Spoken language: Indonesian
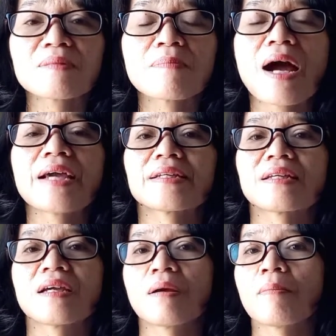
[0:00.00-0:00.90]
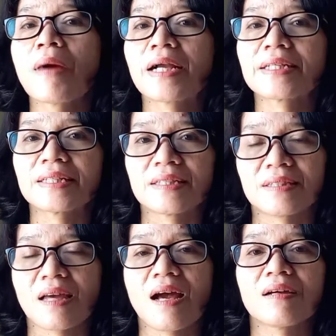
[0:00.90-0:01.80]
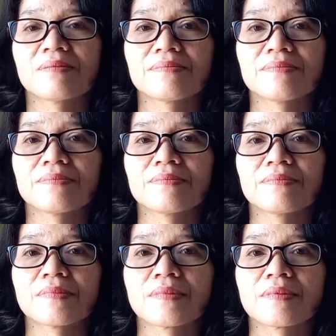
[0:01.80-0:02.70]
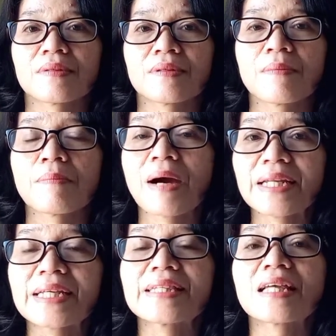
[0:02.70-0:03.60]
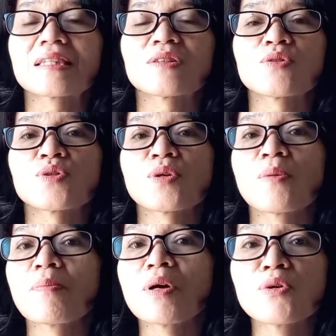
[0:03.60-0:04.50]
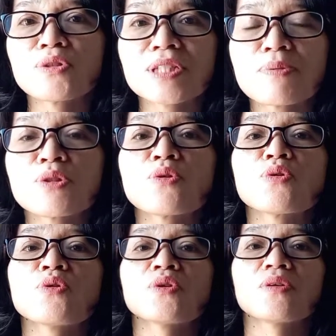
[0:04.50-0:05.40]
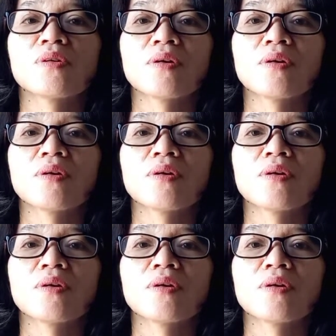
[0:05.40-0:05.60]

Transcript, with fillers: baik bagi kita. Mari kita terus mengucap syukur.